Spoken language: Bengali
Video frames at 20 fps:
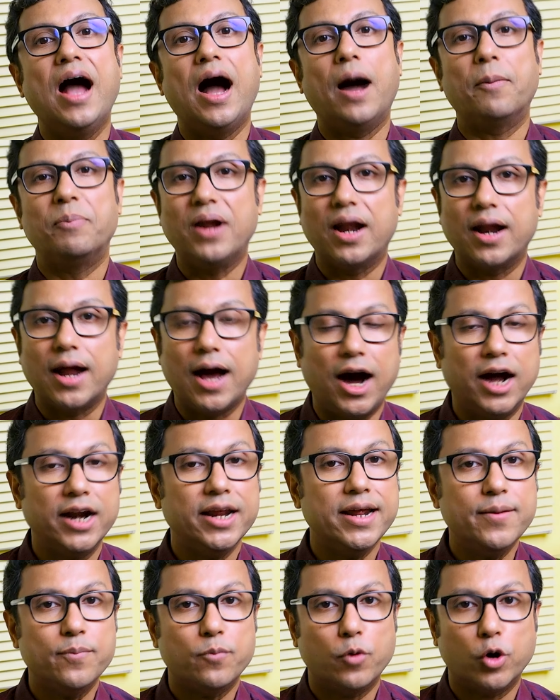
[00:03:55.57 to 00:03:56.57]
আপনার
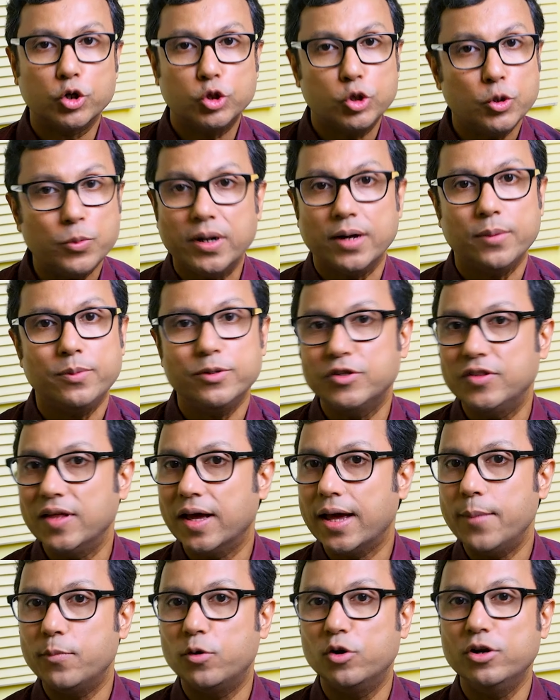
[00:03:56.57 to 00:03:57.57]
হাড়ের বর্তমান অবস্থা
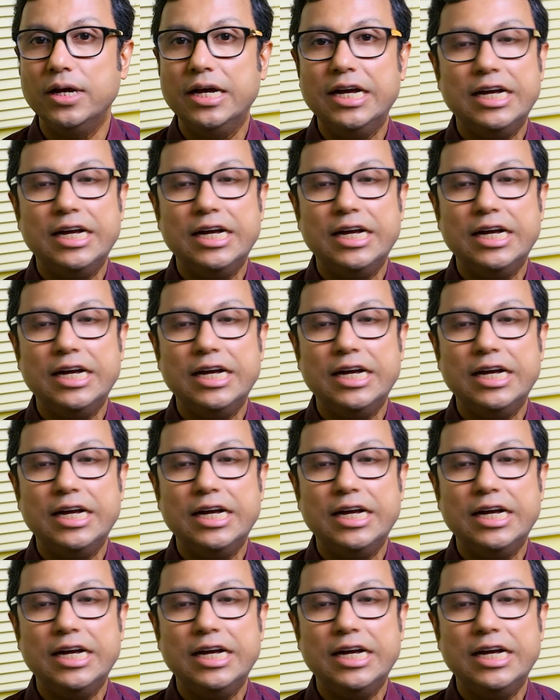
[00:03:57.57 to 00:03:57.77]
কেমন